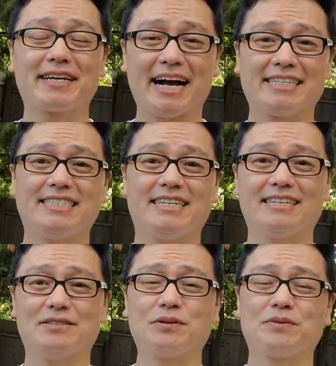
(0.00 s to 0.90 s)
가치에
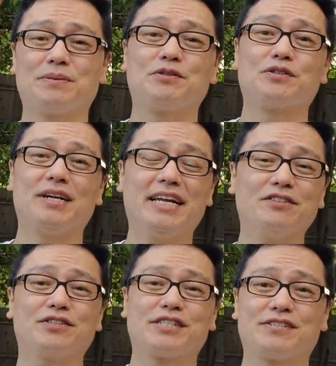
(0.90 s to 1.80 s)
대해서 좀 집중을 해
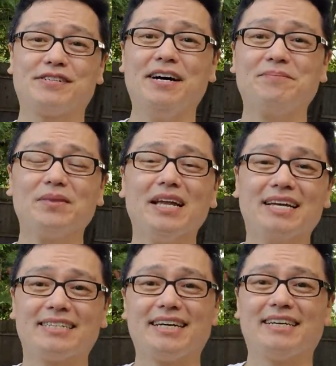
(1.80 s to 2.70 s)
주시고요
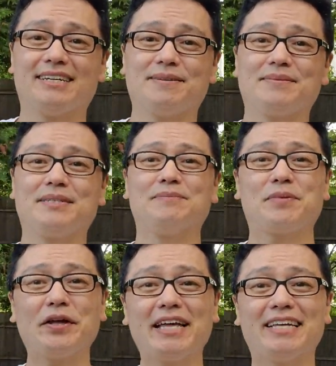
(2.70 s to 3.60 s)
예 아무튼
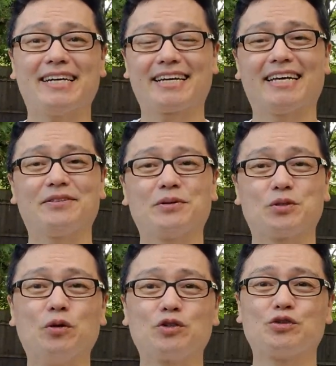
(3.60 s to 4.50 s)
편안하게 또
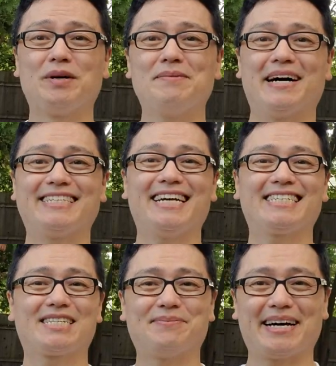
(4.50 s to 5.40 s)
좋은 주말
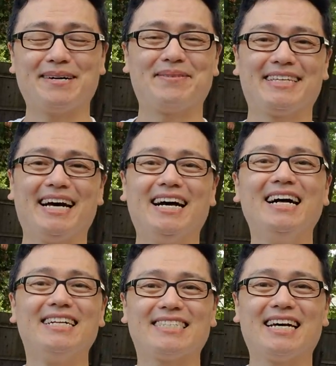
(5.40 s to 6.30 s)
맞이하시기 바랍니다
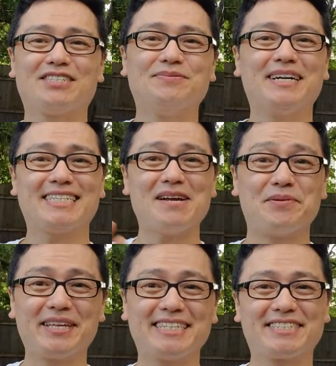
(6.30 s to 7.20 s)
자 주말 잘
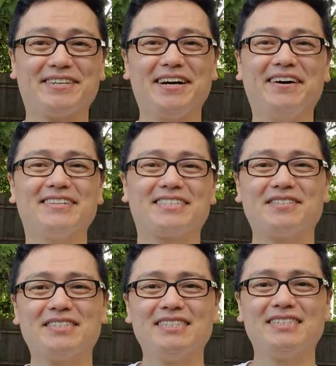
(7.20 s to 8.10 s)
보내시고요
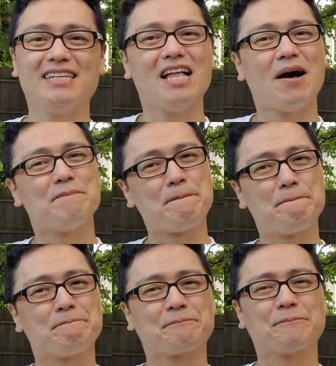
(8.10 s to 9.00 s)
저는
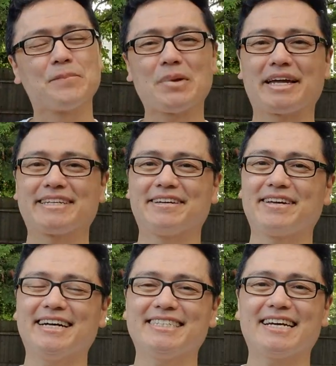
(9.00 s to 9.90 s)
음
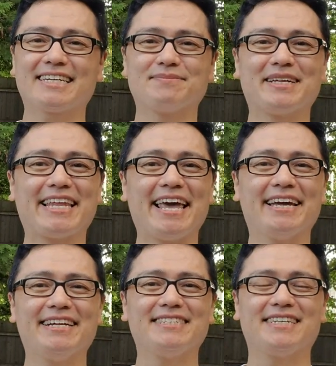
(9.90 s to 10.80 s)
여기까지 하겠습니다.
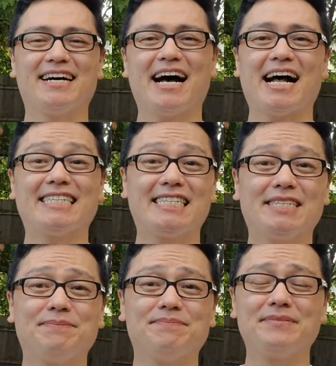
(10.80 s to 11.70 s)
내일 자
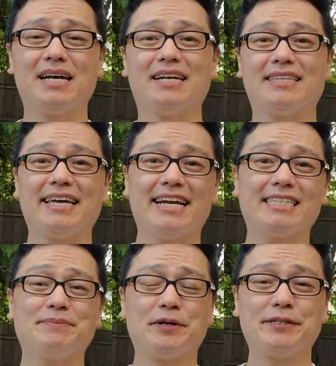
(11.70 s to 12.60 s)
아침 내일
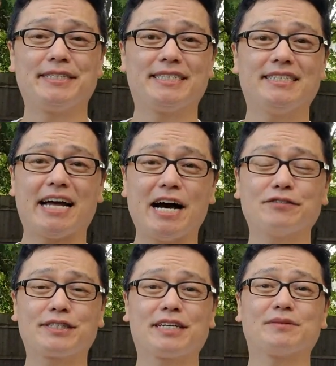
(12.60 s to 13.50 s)
아침 10시 자 한국
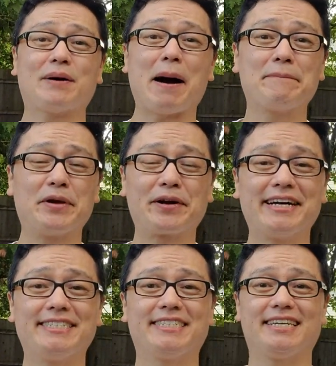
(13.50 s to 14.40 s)
시간 밤
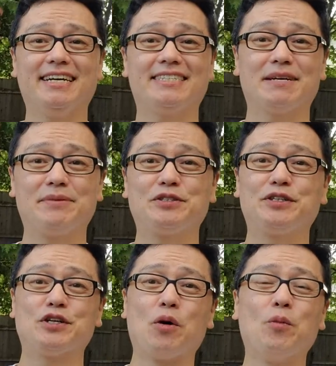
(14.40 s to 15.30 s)
11시에 자 미투리
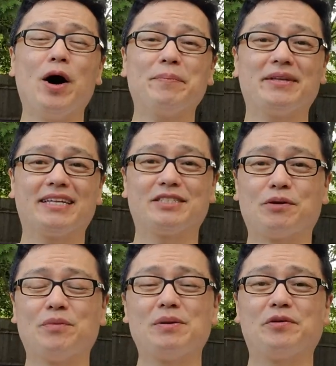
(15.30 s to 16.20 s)
정모합니다.
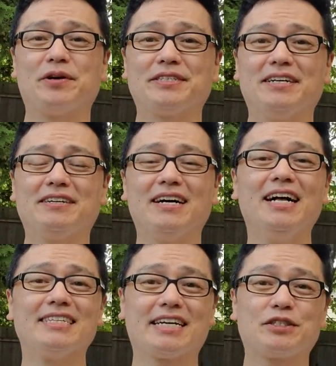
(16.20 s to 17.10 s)
정모에 모여서
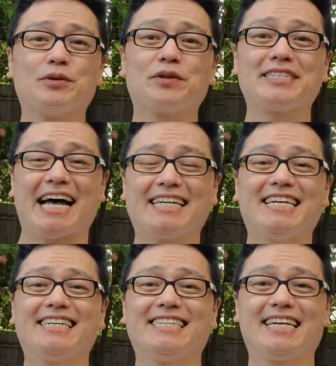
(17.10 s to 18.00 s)
제가 좀 더
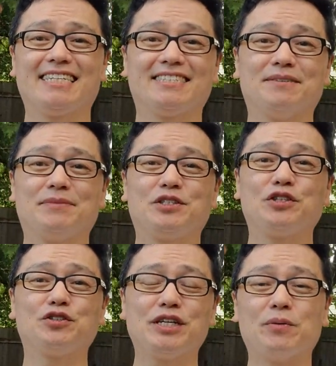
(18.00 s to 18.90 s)
자세한 얘기들 미투리
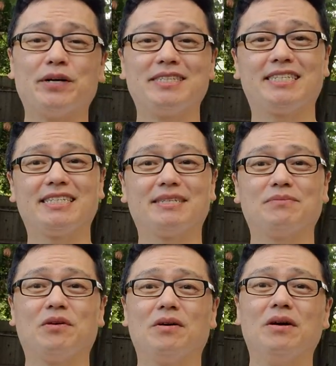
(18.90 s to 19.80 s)
투자 원칙
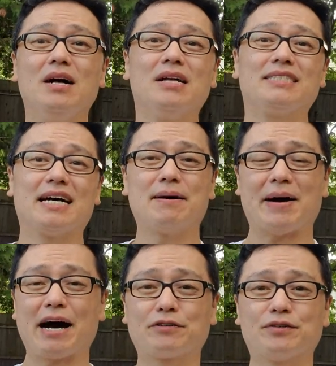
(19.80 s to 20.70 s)
뭐자
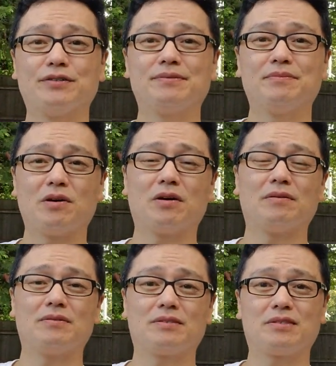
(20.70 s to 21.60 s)
바꾼 뭐